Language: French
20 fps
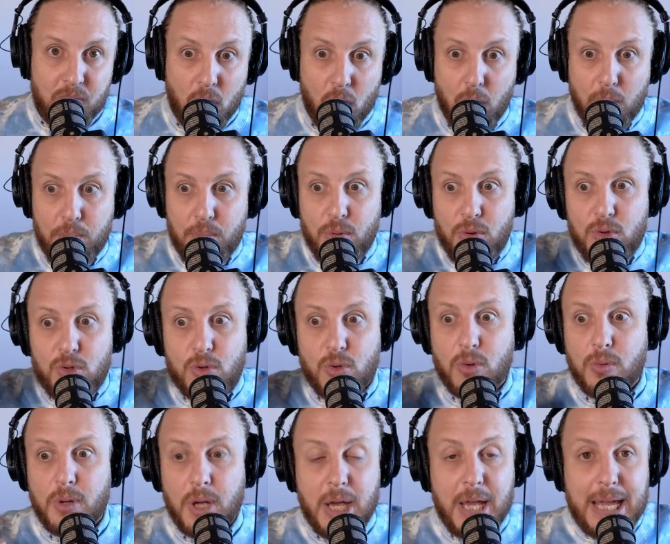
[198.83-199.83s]
on peut
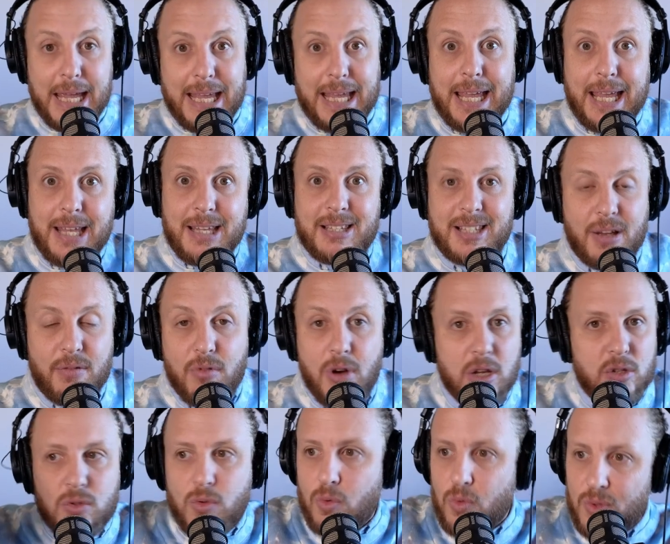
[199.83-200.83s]
se et
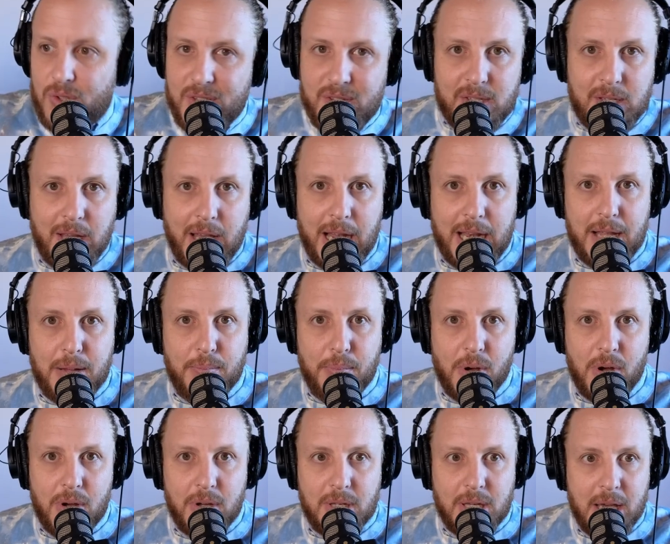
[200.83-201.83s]
savoir ce qu'on disait à
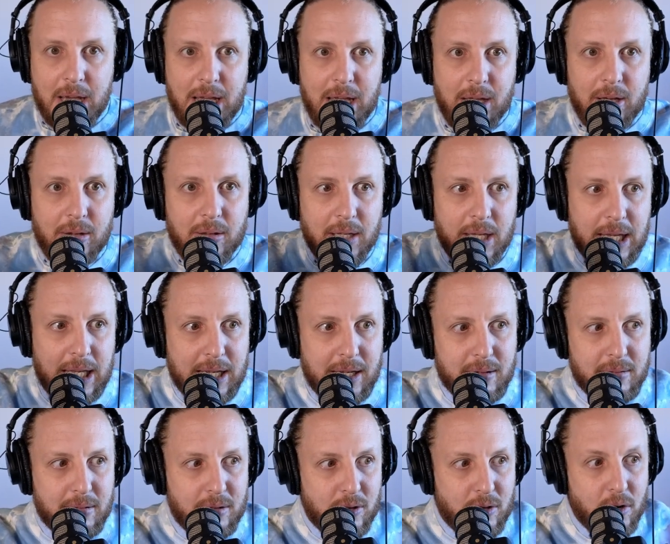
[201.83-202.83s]
l'époque
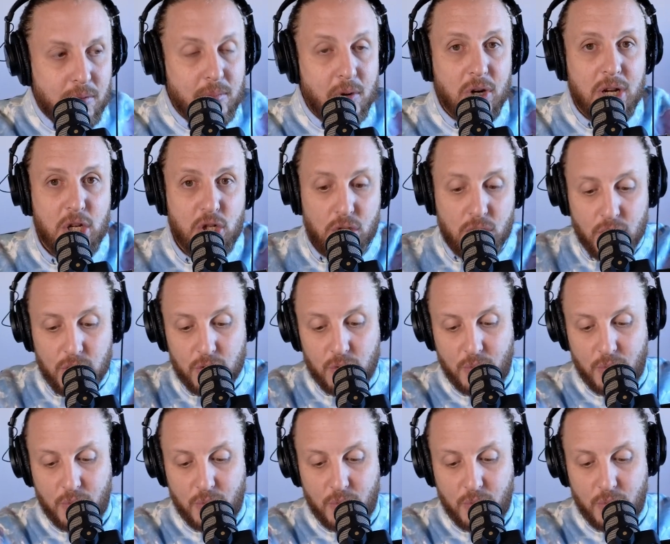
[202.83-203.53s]
comment les choses ont